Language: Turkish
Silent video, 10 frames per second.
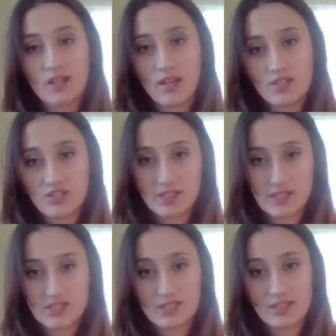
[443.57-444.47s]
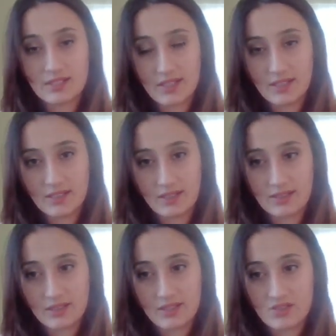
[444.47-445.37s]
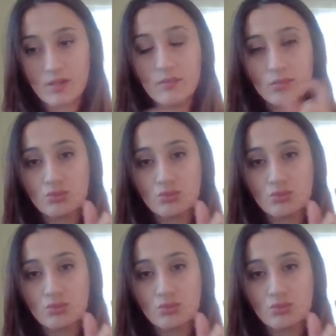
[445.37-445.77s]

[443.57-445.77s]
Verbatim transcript: araç gereçleri de yayınlayacağım.